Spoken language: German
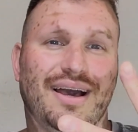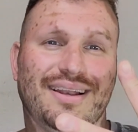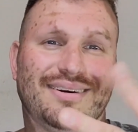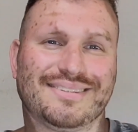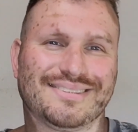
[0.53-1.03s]
Hi
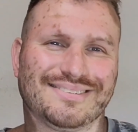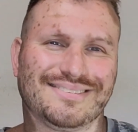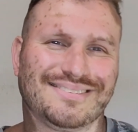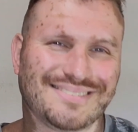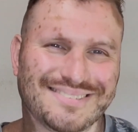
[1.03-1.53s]
Leute,
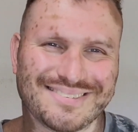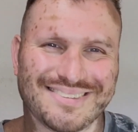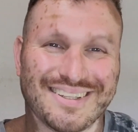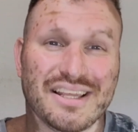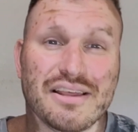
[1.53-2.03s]

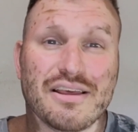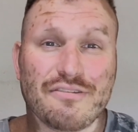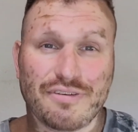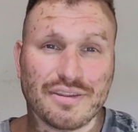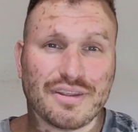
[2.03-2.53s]

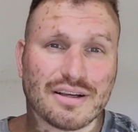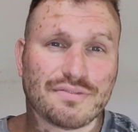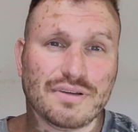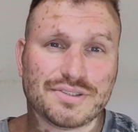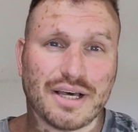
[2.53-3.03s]
vielen
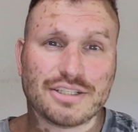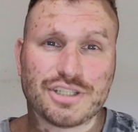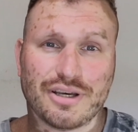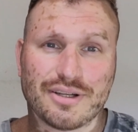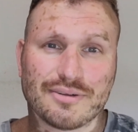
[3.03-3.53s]
Dank fürs
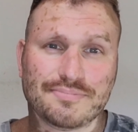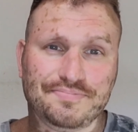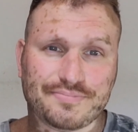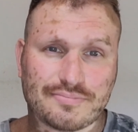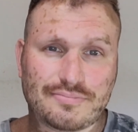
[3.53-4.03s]
Einschalten.
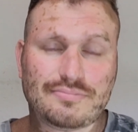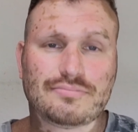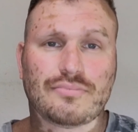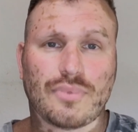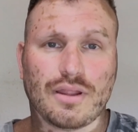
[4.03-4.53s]

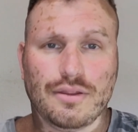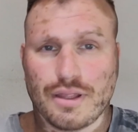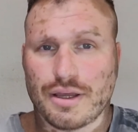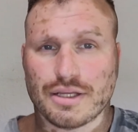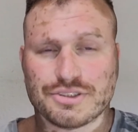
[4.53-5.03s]

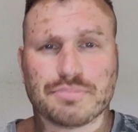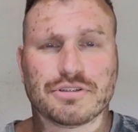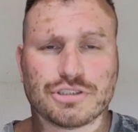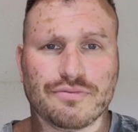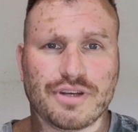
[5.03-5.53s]
Ja, jetzt habt
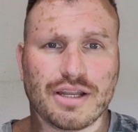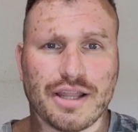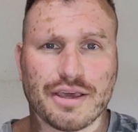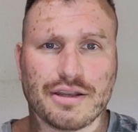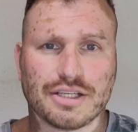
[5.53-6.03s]
ihr schon wieder
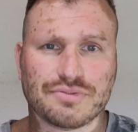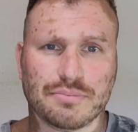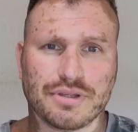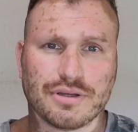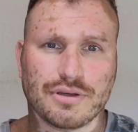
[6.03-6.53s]
länger nichts
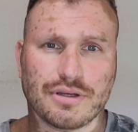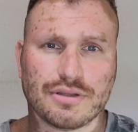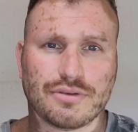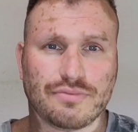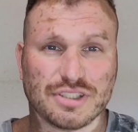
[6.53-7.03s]
von mir
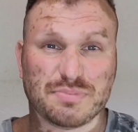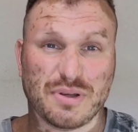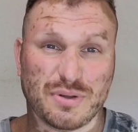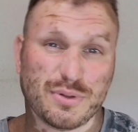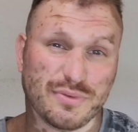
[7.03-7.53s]
gehört, was
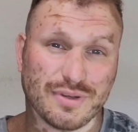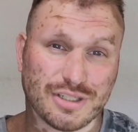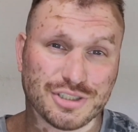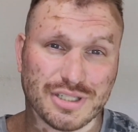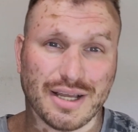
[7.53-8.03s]
mir auch
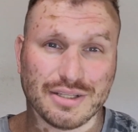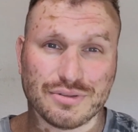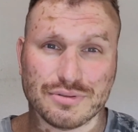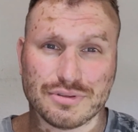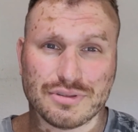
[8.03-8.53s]
wirklich leid
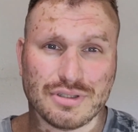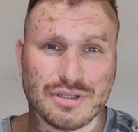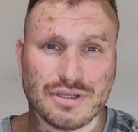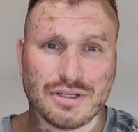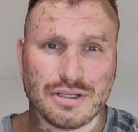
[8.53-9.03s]
tut,
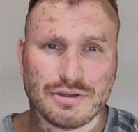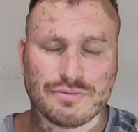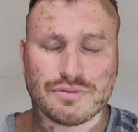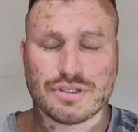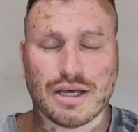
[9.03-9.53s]

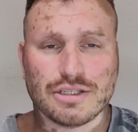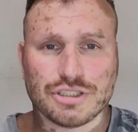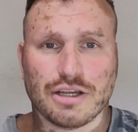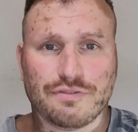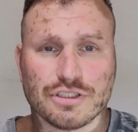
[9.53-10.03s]
da ich
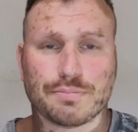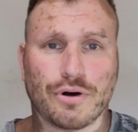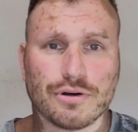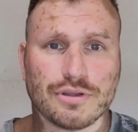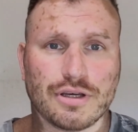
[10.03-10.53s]
halt
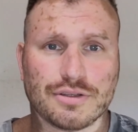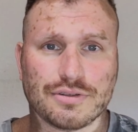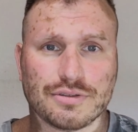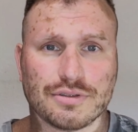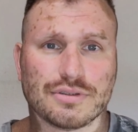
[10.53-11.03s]
versprochen
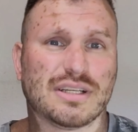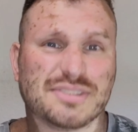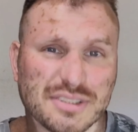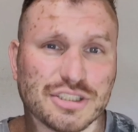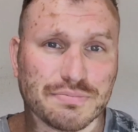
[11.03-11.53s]
hatte,
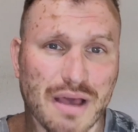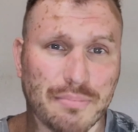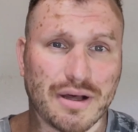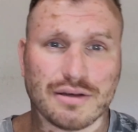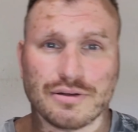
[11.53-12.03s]
dass ich mehr
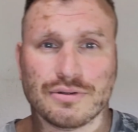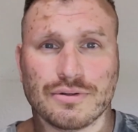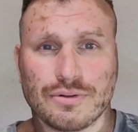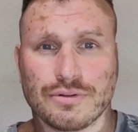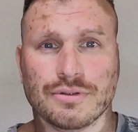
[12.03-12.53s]
mache
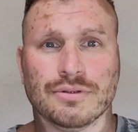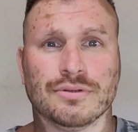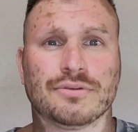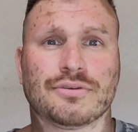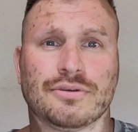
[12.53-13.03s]

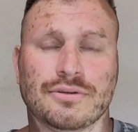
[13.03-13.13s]
und